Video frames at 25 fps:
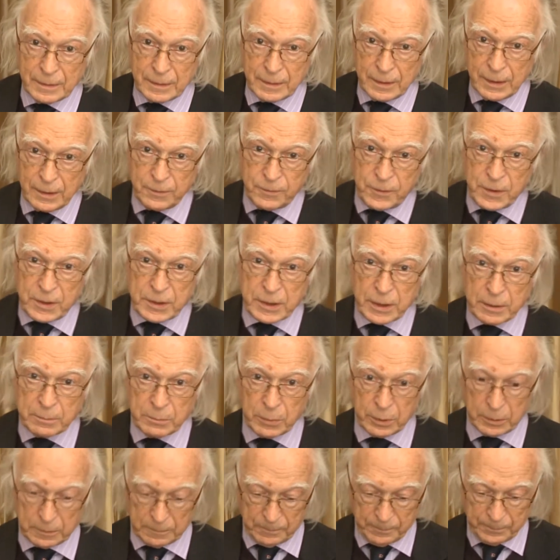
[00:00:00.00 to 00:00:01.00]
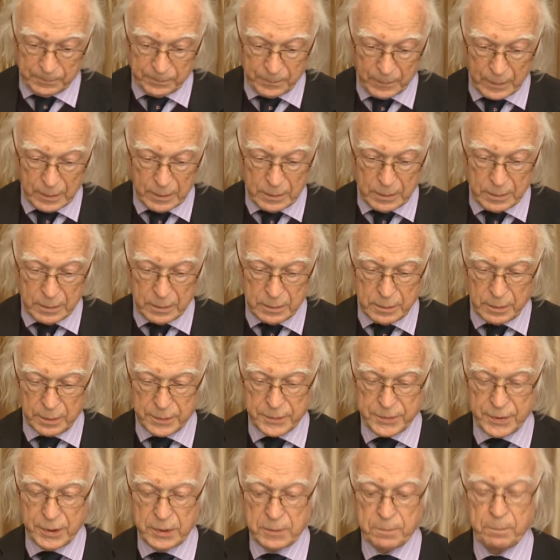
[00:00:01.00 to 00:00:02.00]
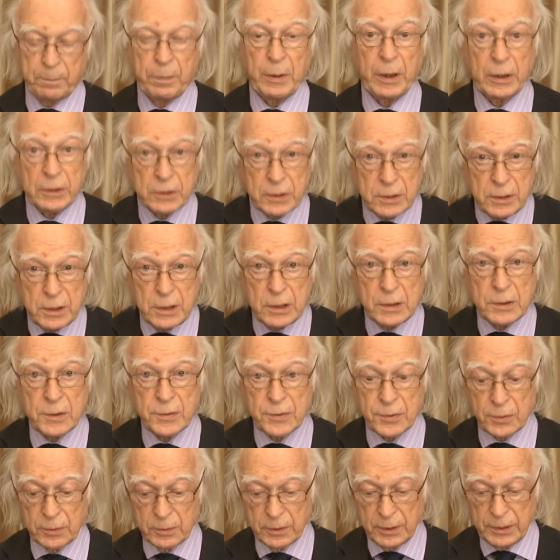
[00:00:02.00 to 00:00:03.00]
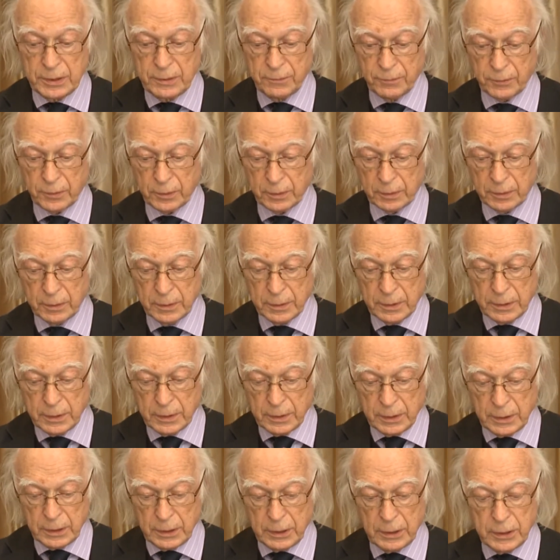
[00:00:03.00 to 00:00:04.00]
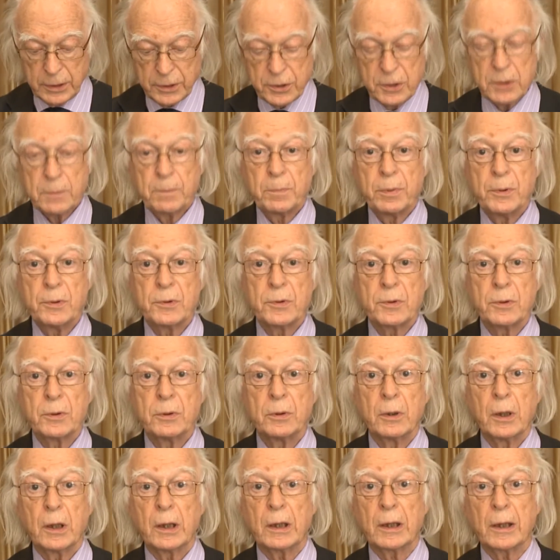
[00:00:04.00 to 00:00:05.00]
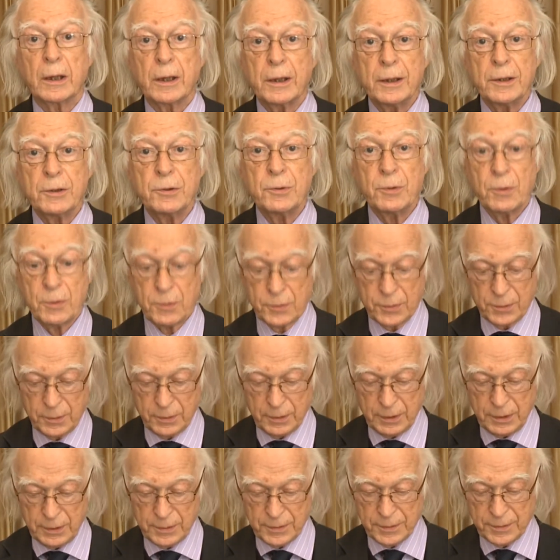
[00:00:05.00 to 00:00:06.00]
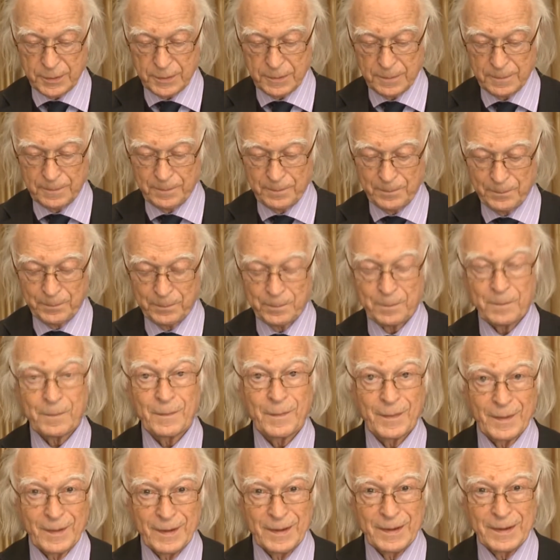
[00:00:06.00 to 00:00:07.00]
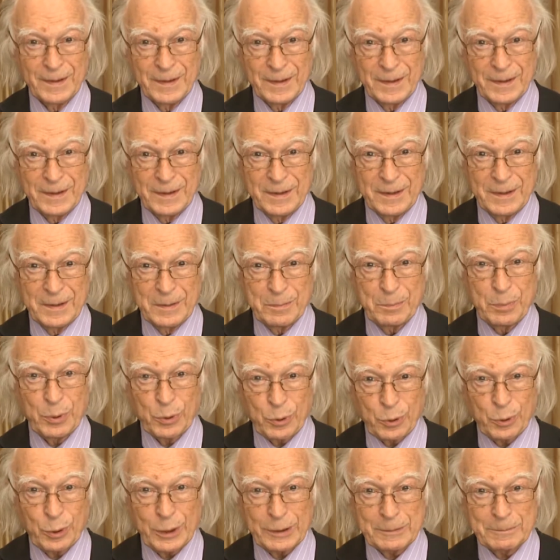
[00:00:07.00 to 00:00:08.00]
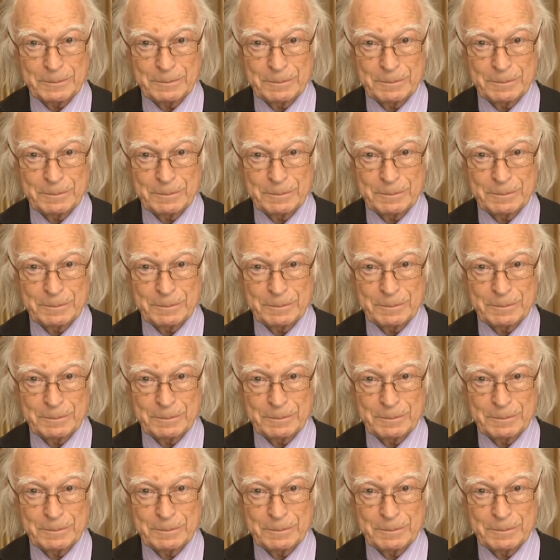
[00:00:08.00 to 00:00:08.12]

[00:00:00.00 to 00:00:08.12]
Évidemment, dans cette partie de son livre, il était plutôt réductionniste. Pourquoi